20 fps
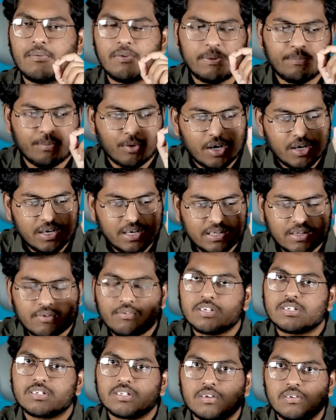ఈ ప్రోడక్ట్ ఎంత
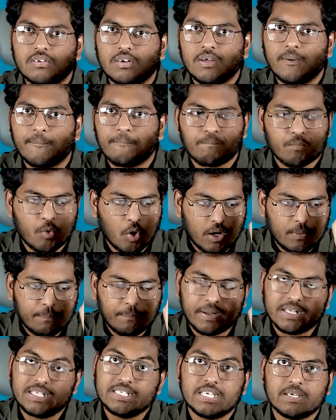వర్స్ట్గా ఉన్నా ఒకవేళ
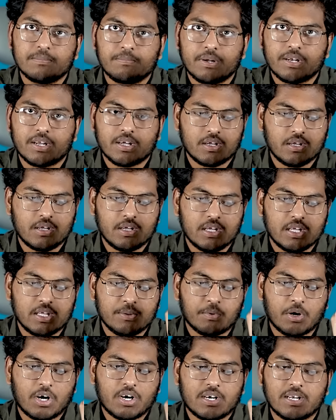పని చేయకపోయినా
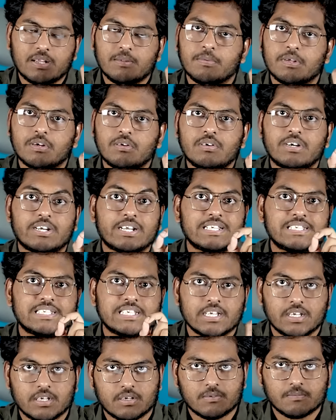ఈ ప్రోడక్ట్ అనేది మీరు రిటర్న్
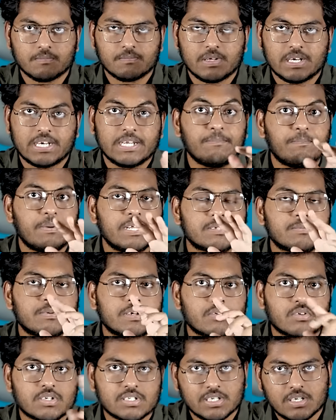చేయలేరు
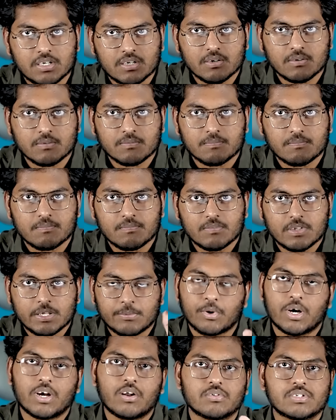రీప్లేస్మెంట్ కూడా చేయలేరు
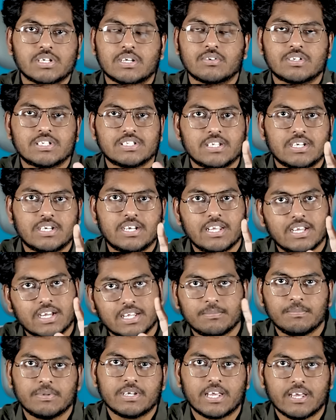ప్రోడక్ట్ ఒకసారి వచ్చిందంటే ఇంకా
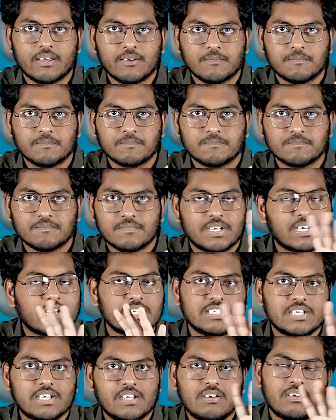అది మీకే
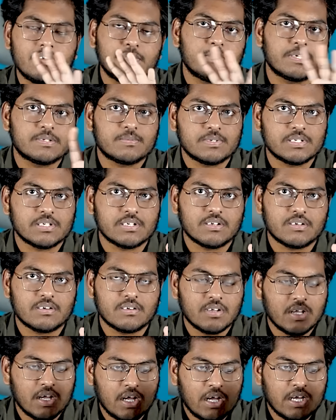రిటర్న్ చేయలేరు రీప్లేస్మెంట్ చేయలేరు
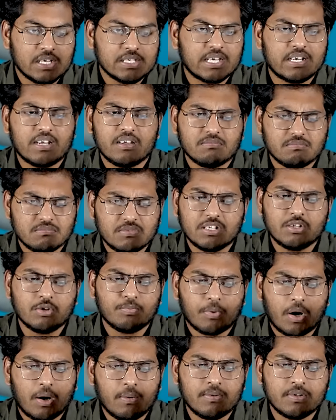సరే
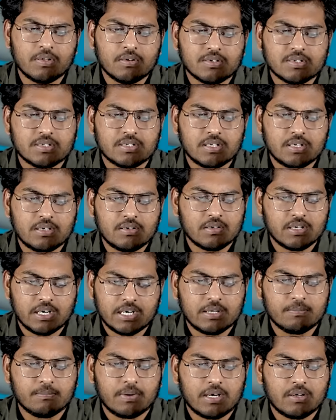ఎందుకు ప్రాబ్లం ఎందుకు వస్తుంది
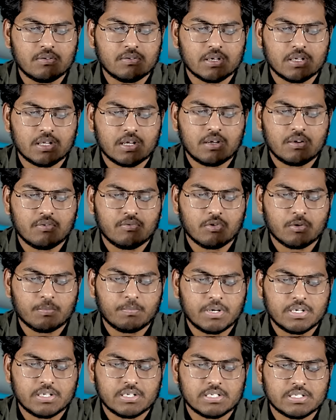రేటింగ్ బాగానే ఉంది కదా ఫోర్
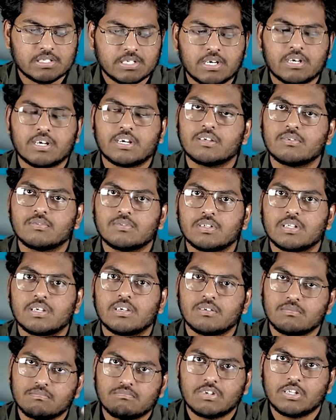పాయింట్ త్రీ స్టార్ రేటింగ్ ఉంది
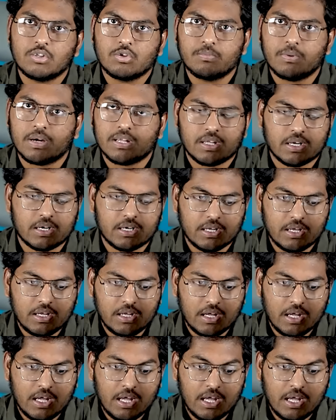ఎందుకు బాధ అంటే